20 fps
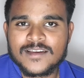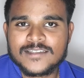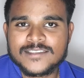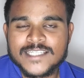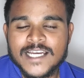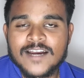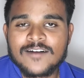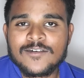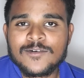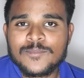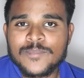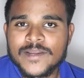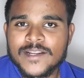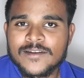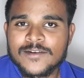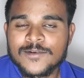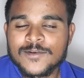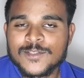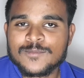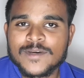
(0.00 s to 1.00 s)
ஜாவா
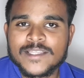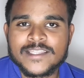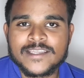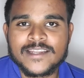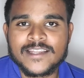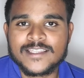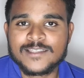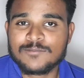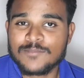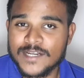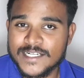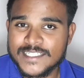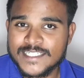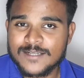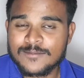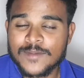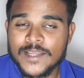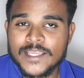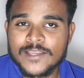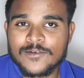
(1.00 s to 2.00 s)
பெராக் வந்து பார்த்திங்கன்னா வந்து
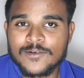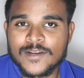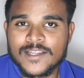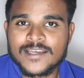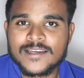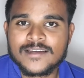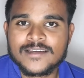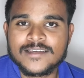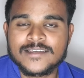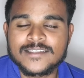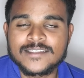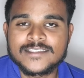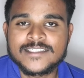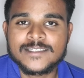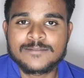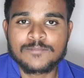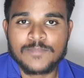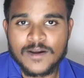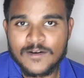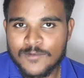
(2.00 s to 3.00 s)
மற்ற பைக்கோட
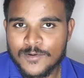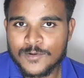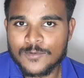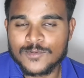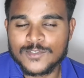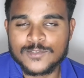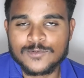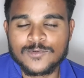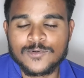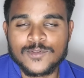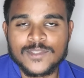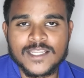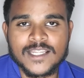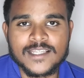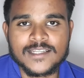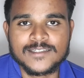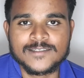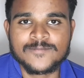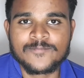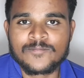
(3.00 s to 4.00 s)
இன்ஜின் பவர் கொஞ்சம்
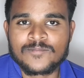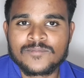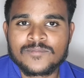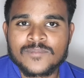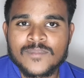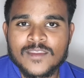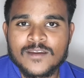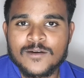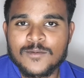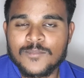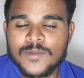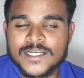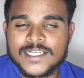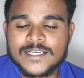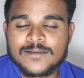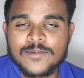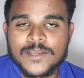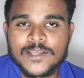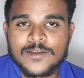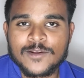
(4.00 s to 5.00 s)
கூடுதலாக இருக்குது
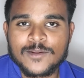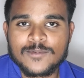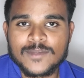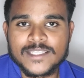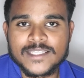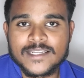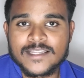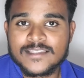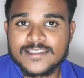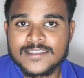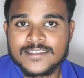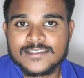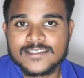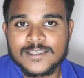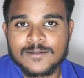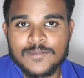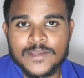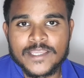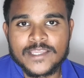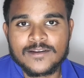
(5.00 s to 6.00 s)
மற்ற பைக்கோட பார்த்திங்கன்னா
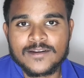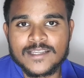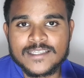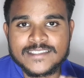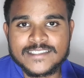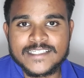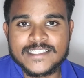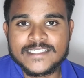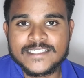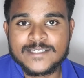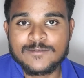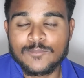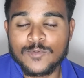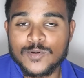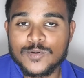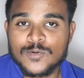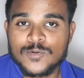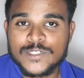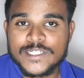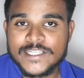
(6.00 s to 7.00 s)
இந்த பைக்கினோட சிசி
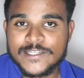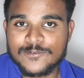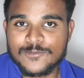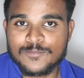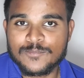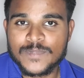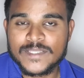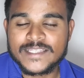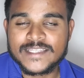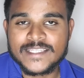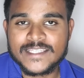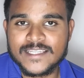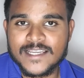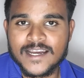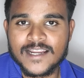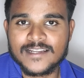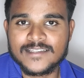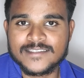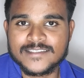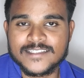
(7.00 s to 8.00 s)
முந்நூற்றி முப்பத்தி
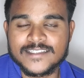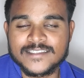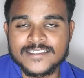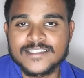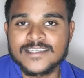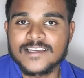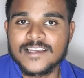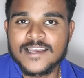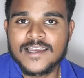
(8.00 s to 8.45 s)
நாலு சிசி